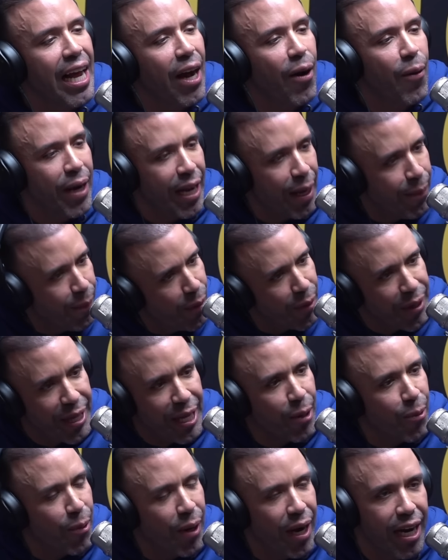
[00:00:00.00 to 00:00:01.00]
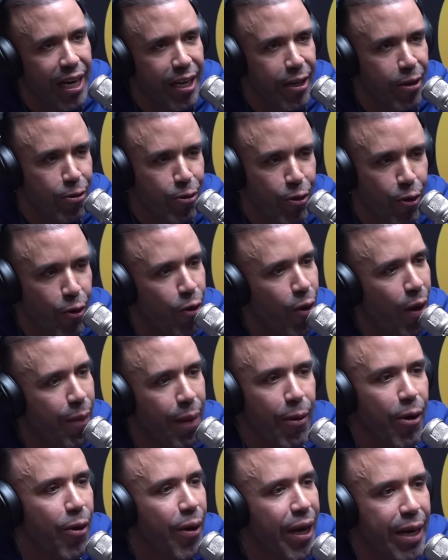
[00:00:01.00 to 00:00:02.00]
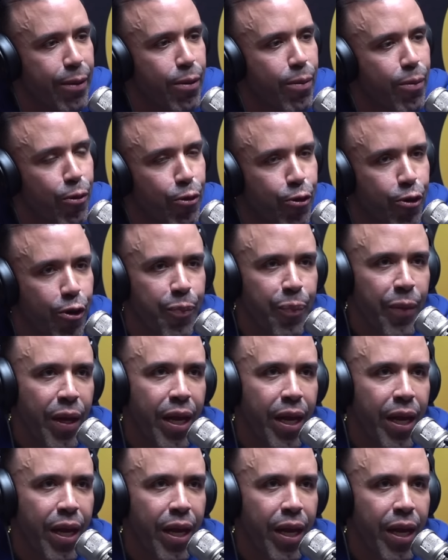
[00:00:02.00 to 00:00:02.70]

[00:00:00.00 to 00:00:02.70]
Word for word: aunque es boricua, nosotros lo amamos y lo queremos mucho.